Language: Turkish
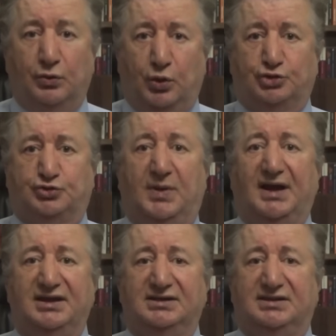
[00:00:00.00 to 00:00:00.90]

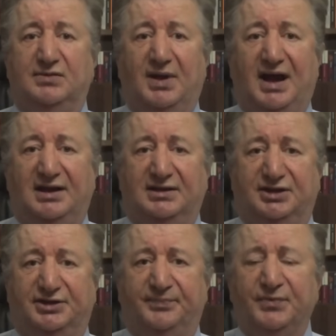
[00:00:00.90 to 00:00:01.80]
koşma
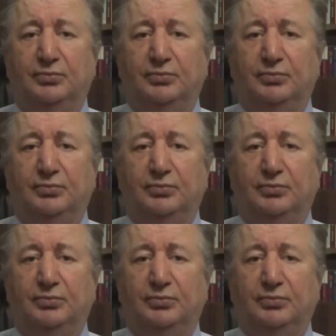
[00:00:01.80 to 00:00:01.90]
ihtimalidir.